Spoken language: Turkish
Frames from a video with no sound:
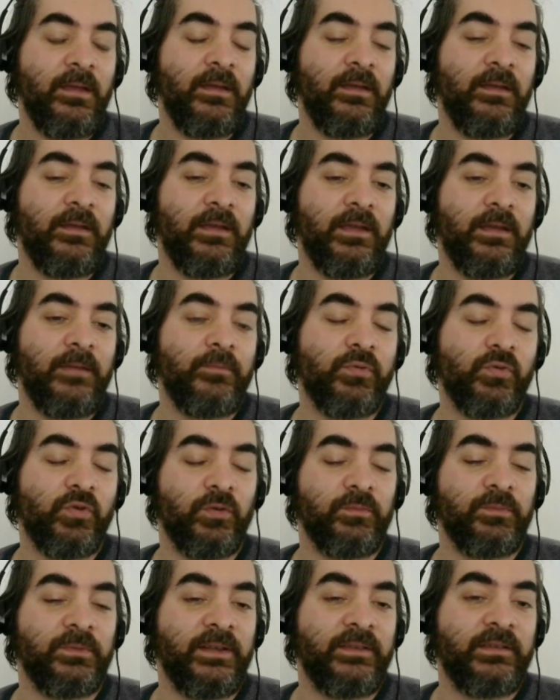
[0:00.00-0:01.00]
E, bu
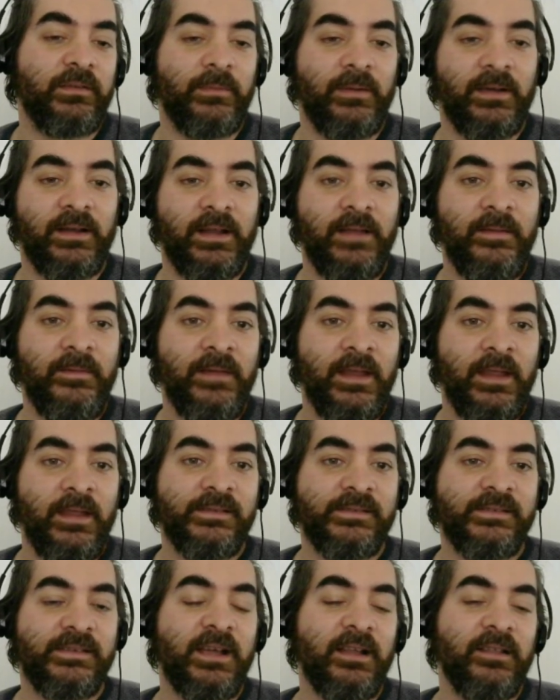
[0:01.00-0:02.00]
konudan itibaren.
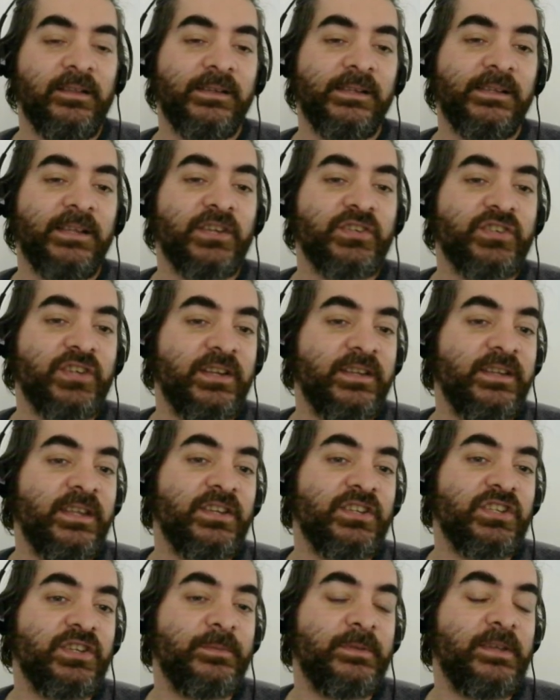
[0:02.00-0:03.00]
Siyahlara taşlarını
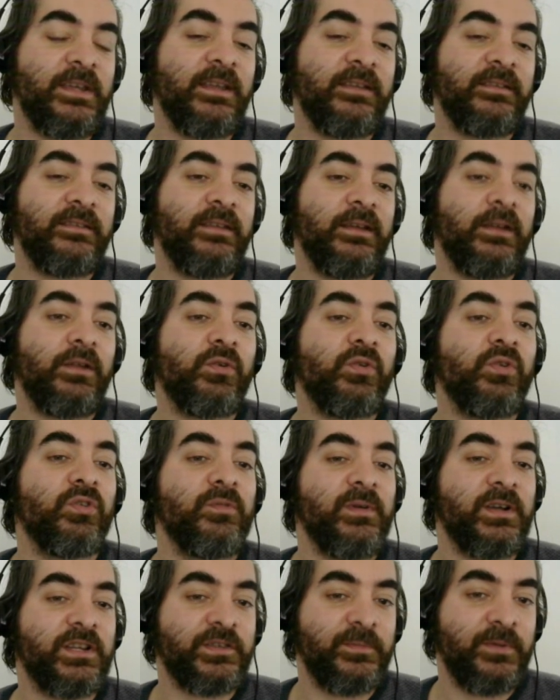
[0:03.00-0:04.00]
geçip gerektiği yerde
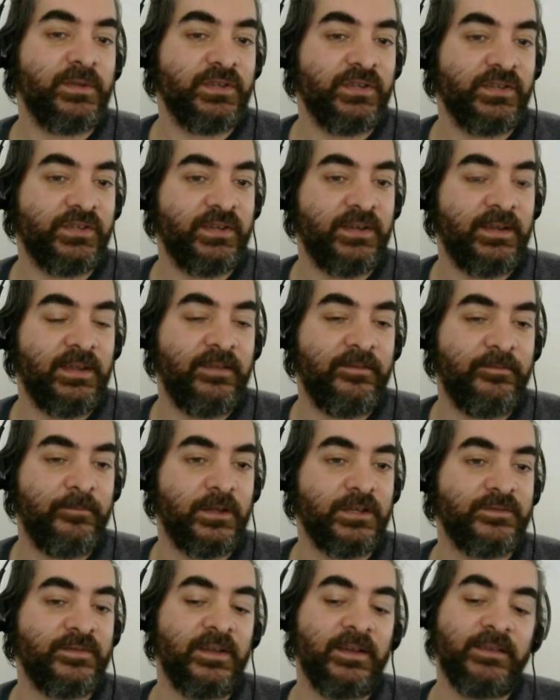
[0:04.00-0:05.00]
konum açmaya çalışacak
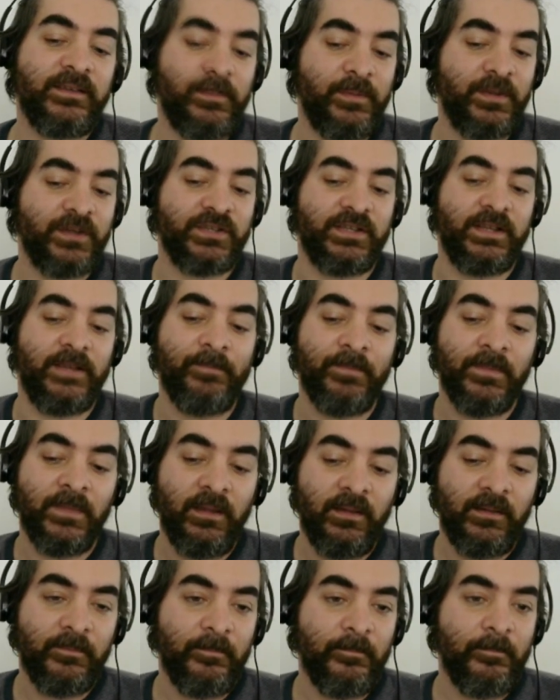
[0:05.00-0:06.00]
F5 veya D5 ile.
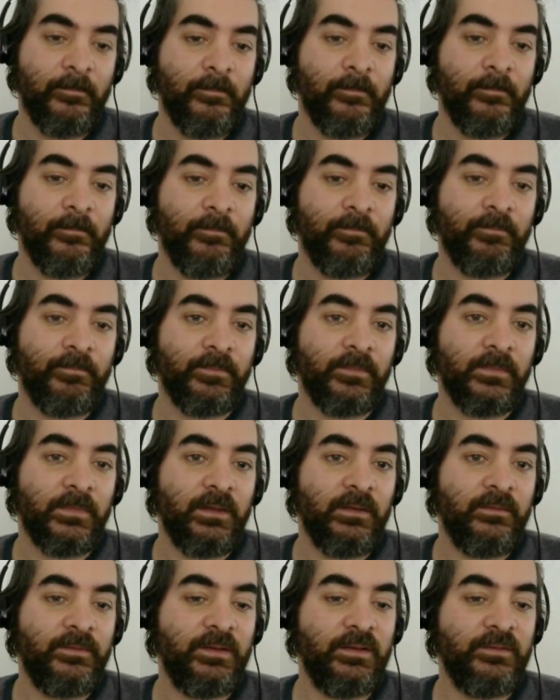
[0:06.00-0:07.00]

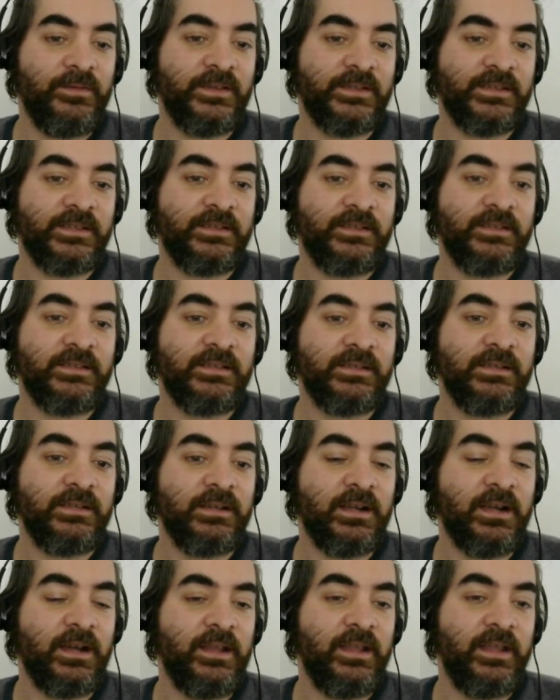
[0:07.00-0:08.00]
Fil F8,
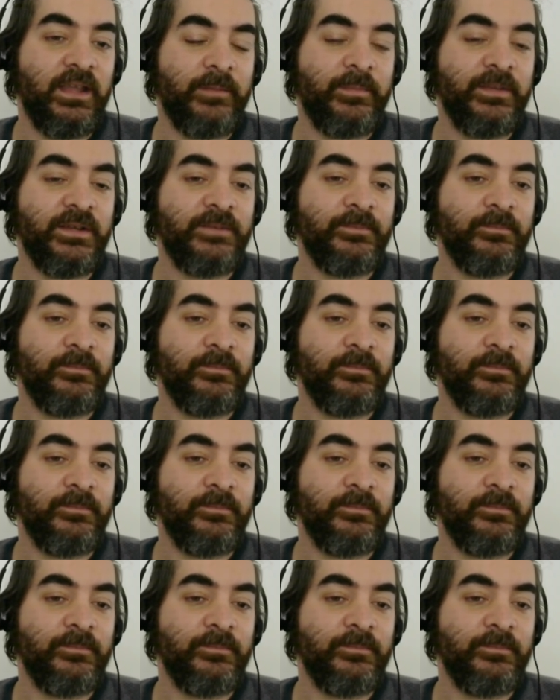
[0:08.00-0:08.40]
kale E1.